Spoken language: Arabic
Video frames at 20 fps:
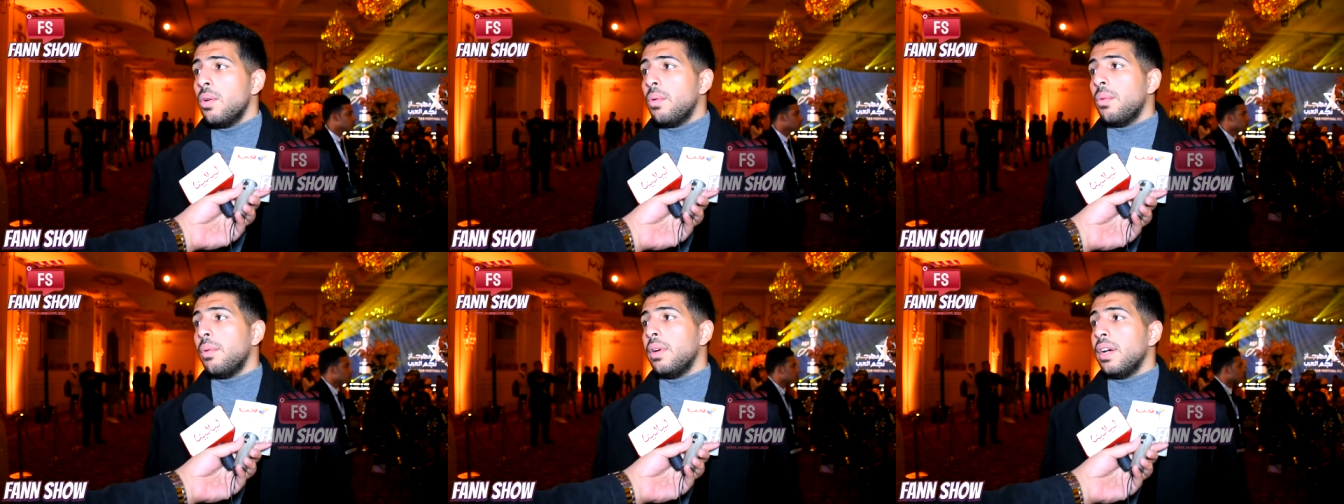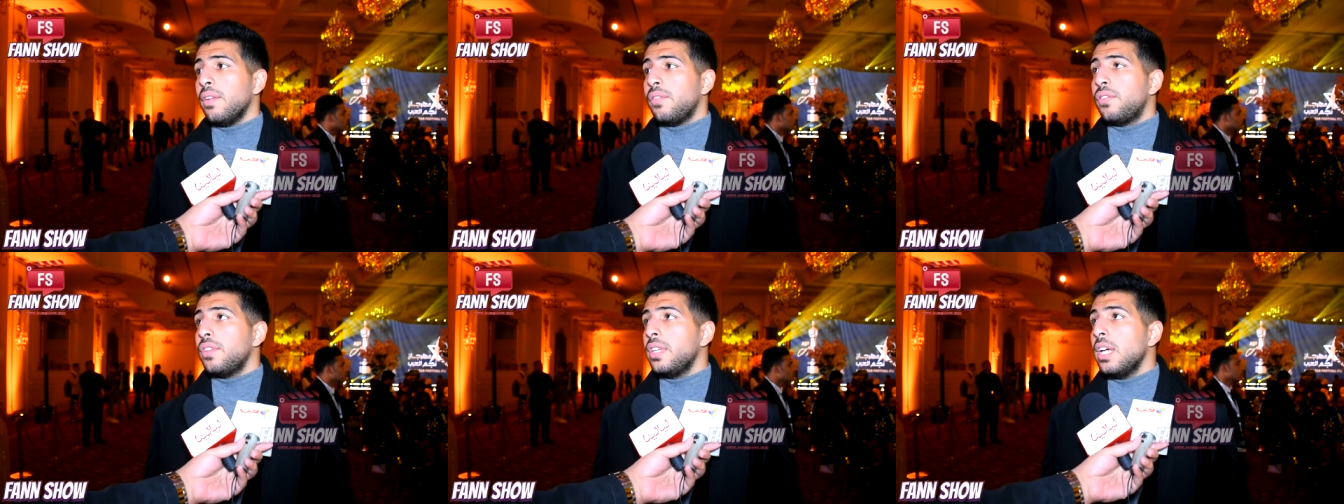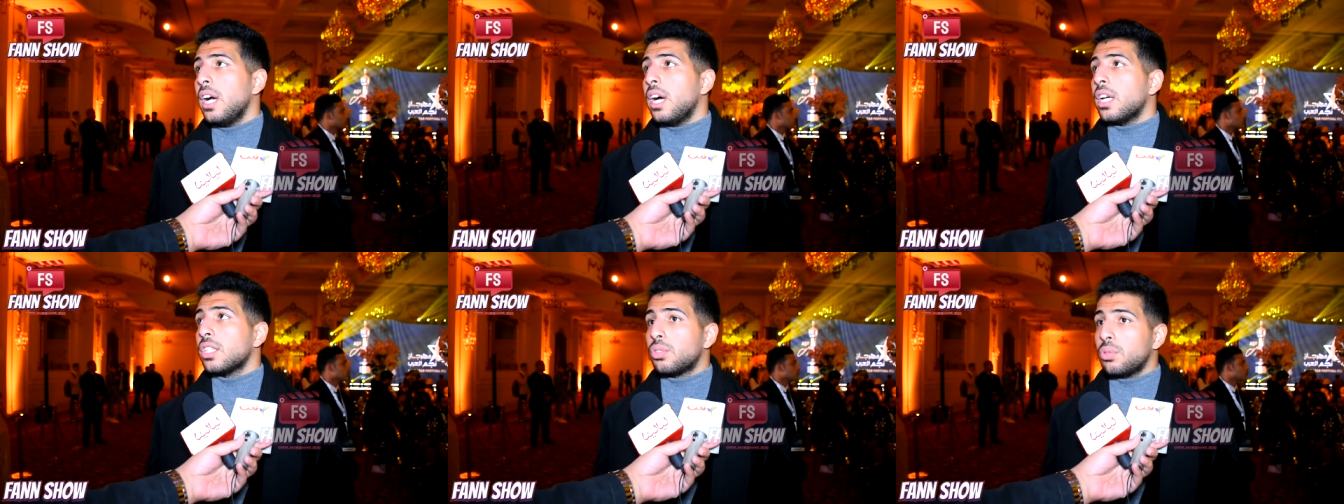
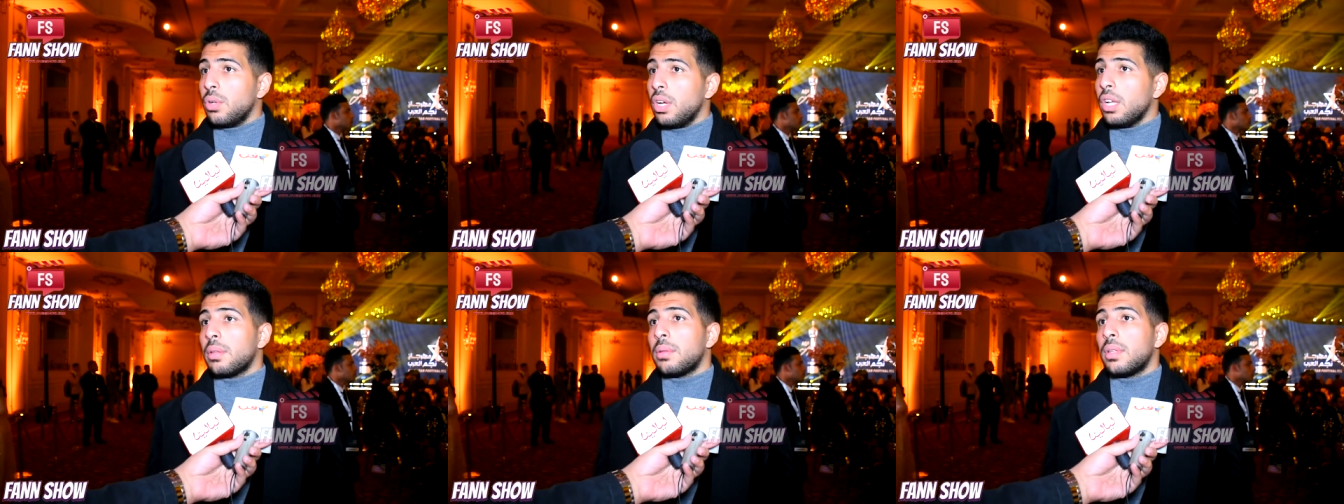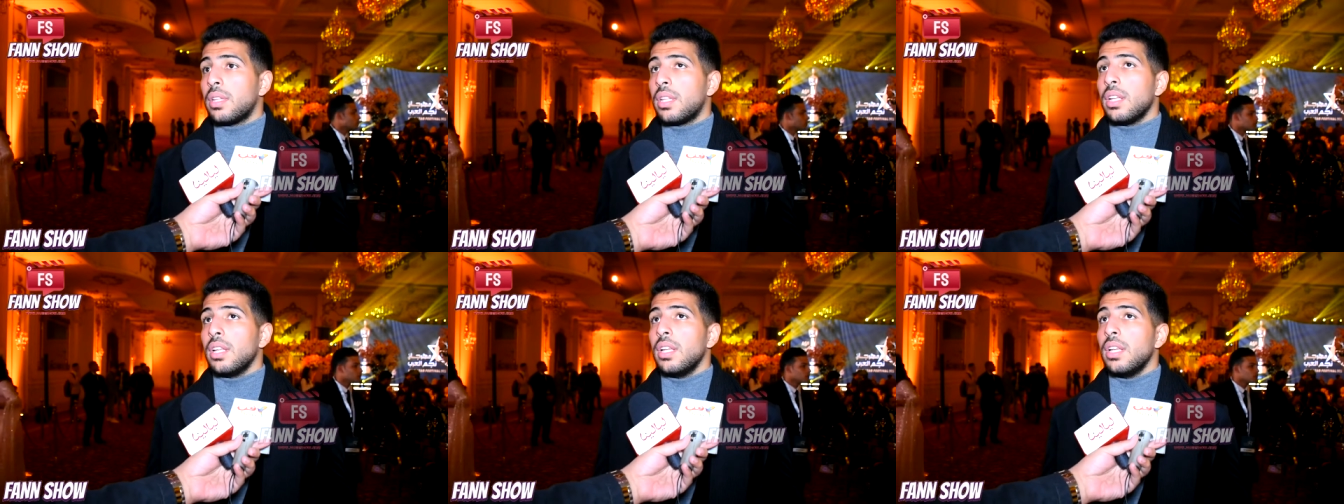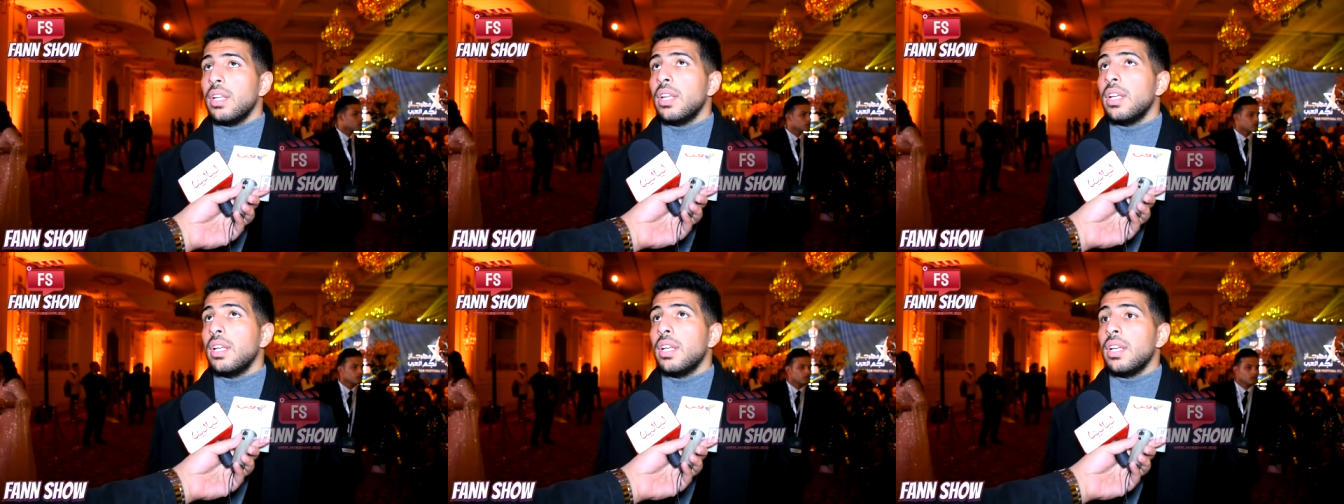وفي اصوات
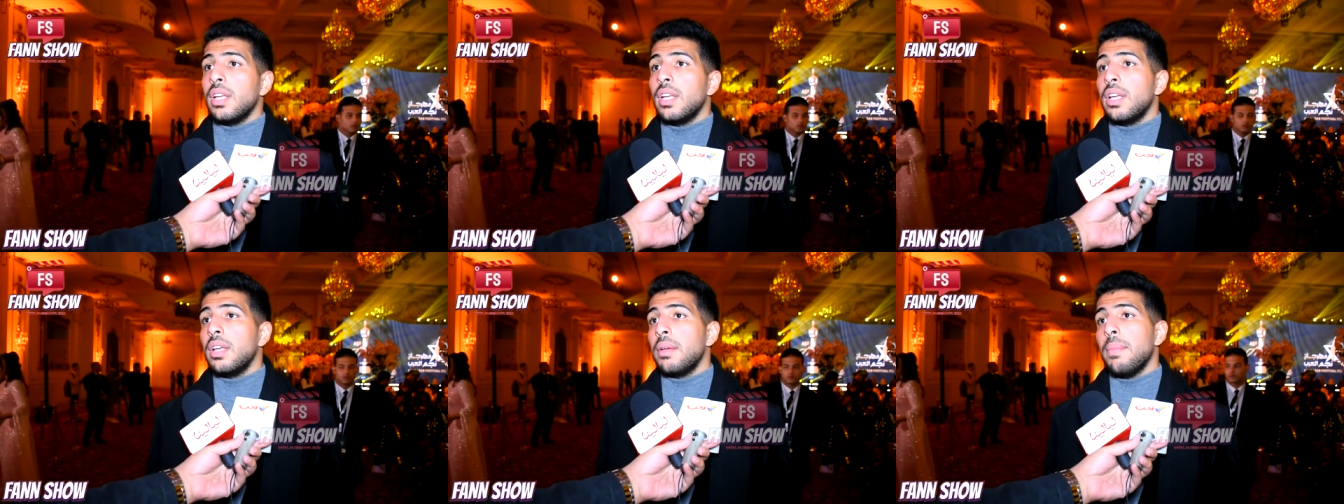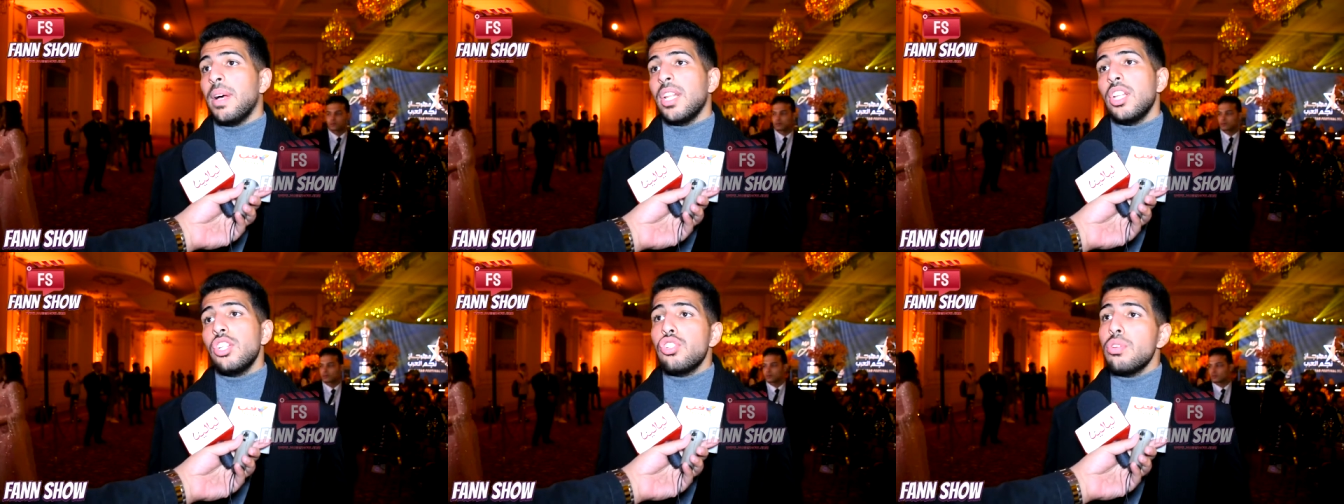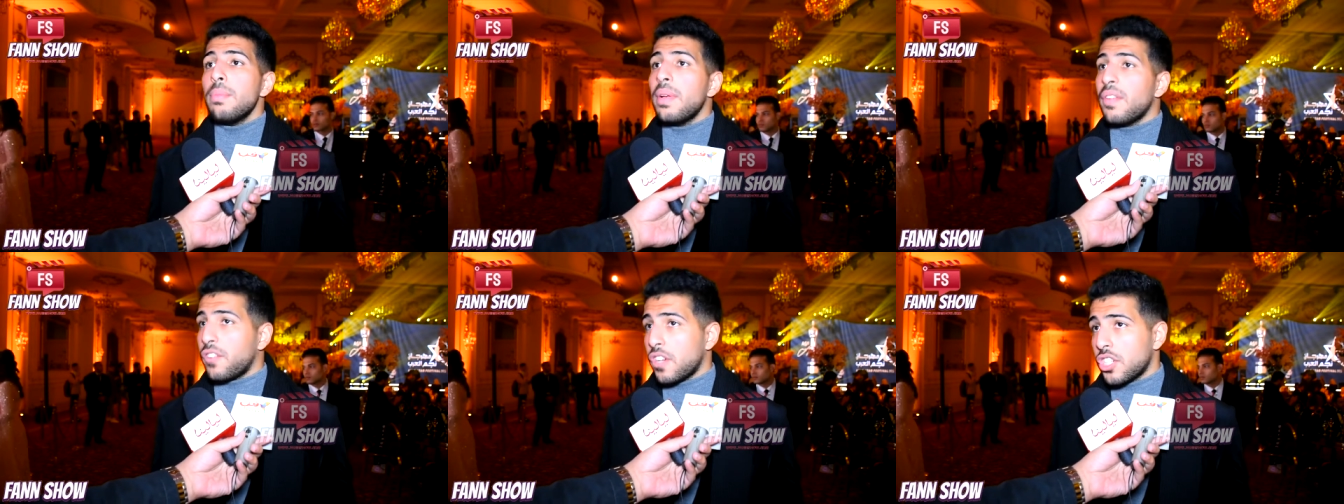آه، ما اقدرش
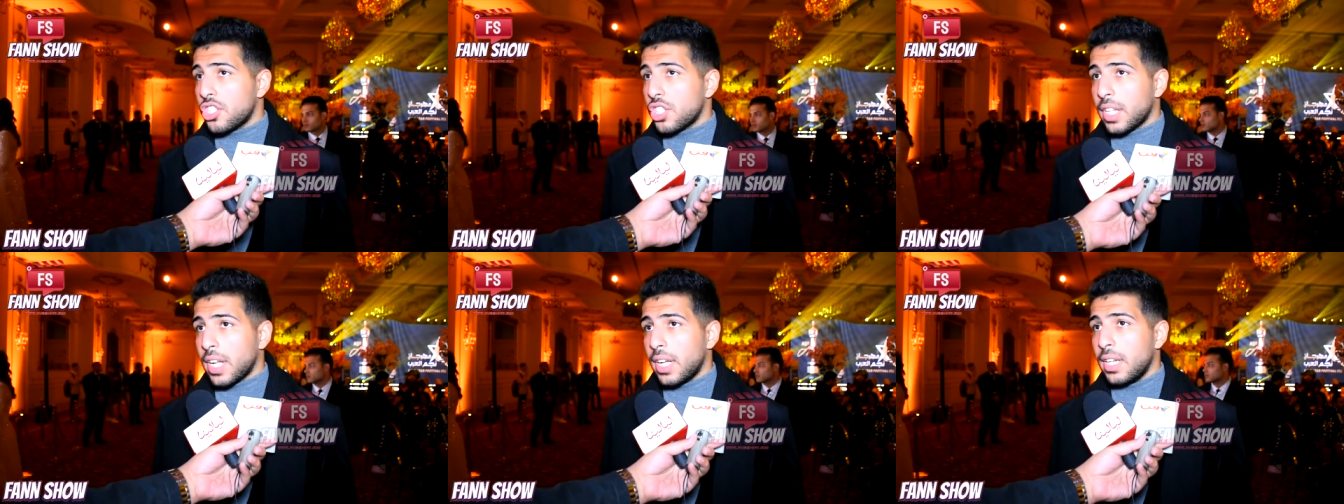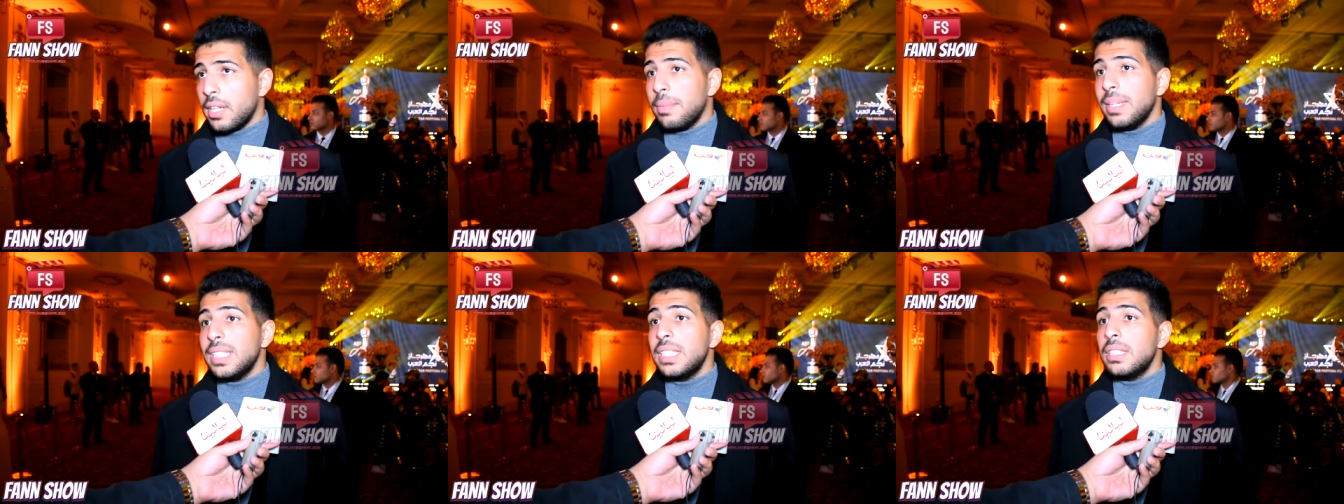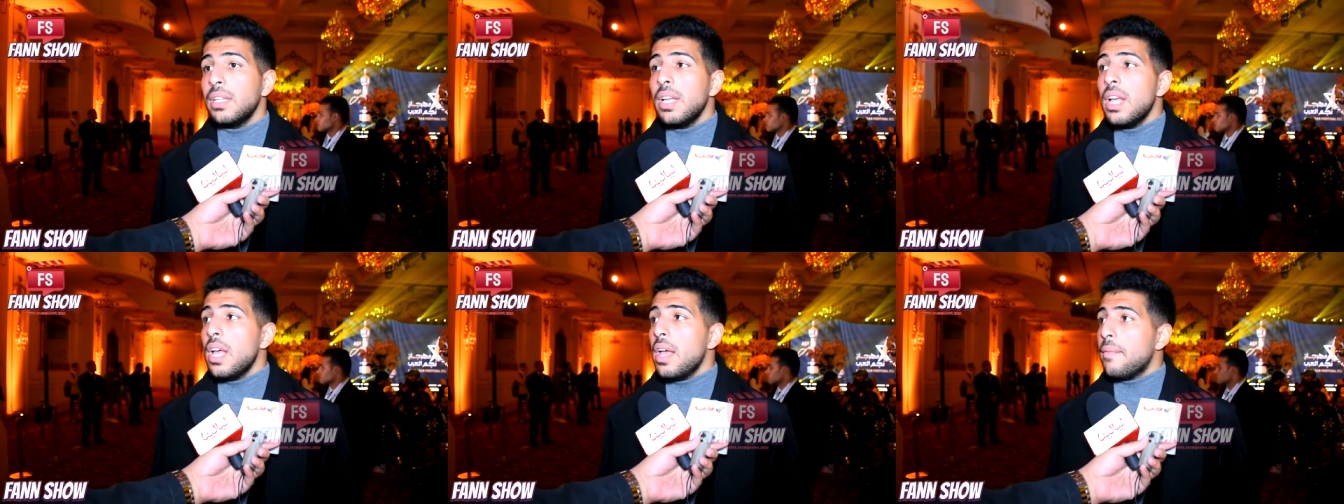اقول ما ينفعش تغني بس